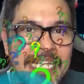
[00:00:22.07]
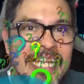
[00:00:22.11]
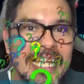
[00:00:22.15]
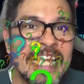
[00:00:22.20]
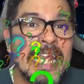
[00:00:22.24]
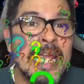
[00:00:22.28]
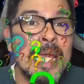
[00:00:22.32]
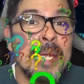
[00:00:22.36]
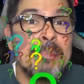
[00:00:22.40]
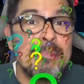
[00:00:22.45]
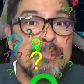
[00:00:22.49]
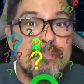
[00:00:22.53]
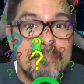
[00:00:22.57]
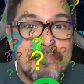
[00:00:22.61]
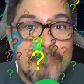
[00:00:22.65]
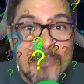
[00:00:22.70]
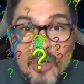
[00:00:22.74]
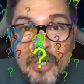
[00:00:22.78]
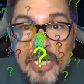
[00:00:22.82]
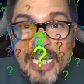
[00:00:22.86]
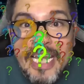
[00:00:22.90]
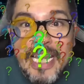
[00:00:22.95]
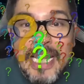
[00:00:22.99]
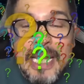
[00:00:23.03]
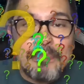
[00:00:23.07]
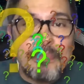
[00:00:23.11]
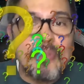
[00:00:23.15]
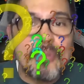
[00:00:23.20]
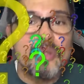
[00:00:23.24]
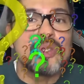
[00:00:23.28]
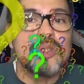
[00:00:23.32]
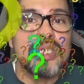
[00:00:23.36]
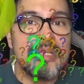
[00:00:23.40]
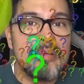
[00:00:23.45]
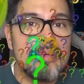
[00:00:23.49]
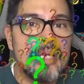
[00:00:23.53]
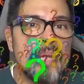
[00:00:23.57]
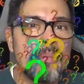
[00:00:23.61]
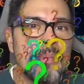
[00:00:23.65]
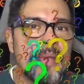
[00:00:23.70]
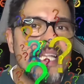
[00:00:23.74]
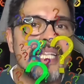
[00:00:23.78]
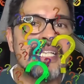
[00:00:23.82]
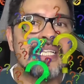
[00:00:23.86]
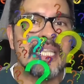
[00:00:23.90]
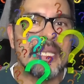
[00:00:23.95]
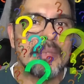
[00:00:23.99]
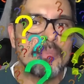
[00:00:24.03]
qué moneda
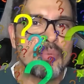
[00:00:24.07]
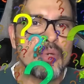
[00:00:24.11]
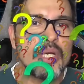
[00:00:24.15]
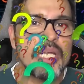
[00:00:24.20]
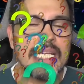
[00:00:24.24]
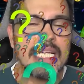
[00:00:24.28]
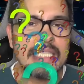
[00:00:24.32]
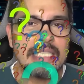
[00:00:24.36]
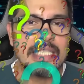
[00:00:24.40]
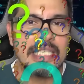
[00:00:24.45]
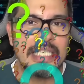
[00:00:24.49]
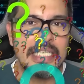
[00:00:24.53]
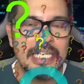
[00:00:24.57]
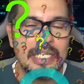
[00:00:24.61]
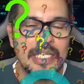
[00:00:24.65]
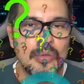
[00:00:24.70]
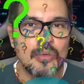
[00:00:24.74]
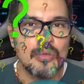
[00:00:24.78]
posiblemente pueda tener